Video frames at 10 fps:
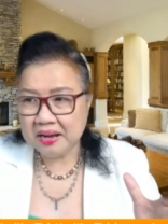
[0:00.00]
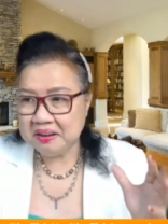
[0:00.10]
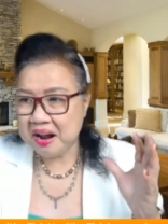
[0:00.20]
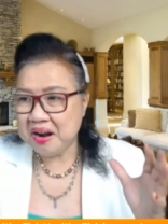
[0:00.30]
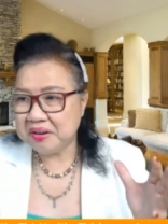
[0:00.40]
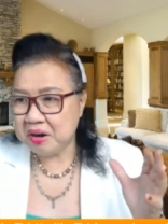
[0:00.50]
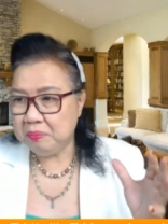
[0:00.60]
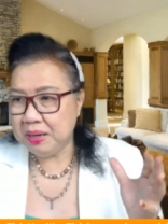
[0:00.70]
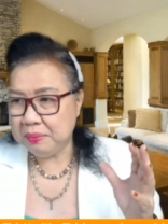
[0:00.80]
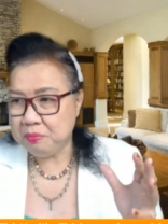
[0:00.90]
ถ้าเรา
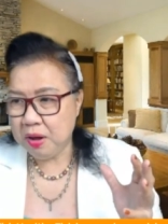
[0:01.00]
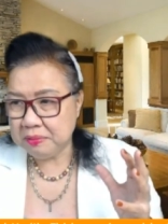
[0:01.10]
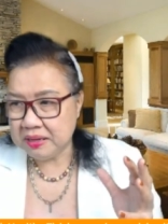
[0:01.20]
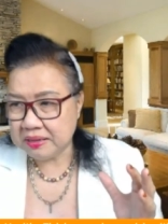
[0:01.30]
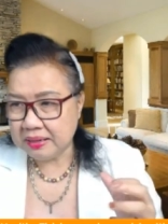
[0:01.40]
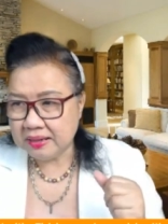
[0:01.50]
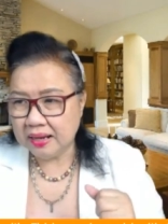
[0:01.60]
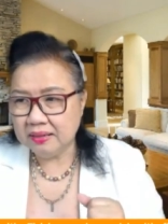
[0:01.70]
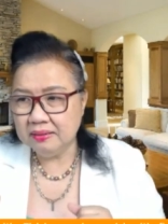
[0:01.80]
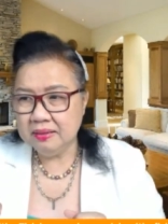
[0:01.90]
ไม่รับความเครียดนั้น